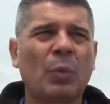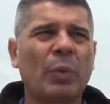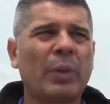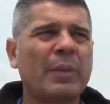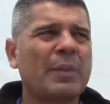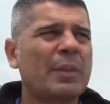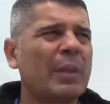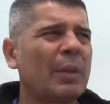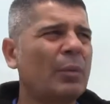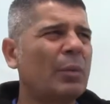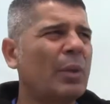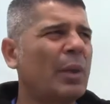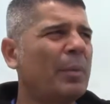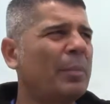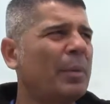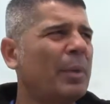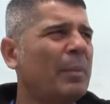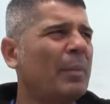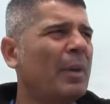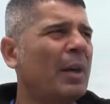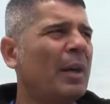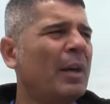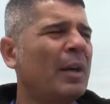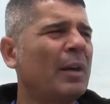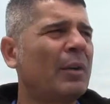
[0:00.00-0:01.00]
questa è una
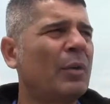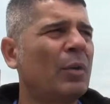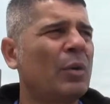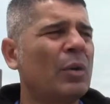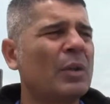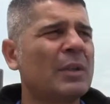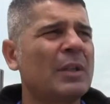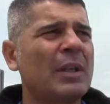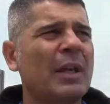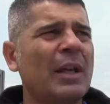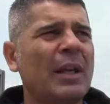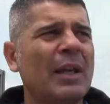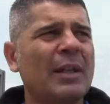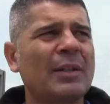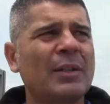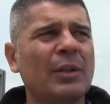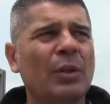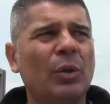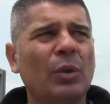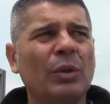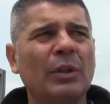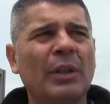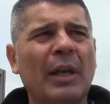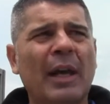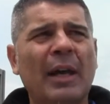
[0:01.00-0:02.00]
prima cosa, la
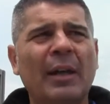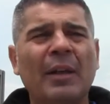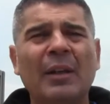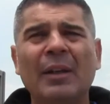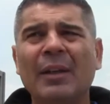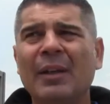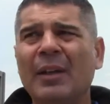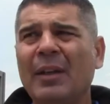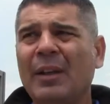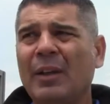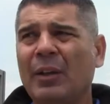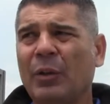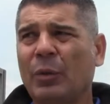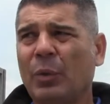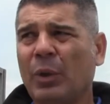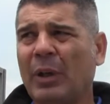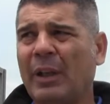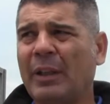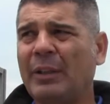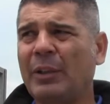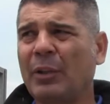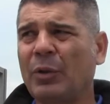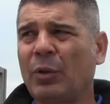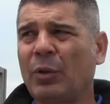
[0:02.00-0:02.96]
seconda quella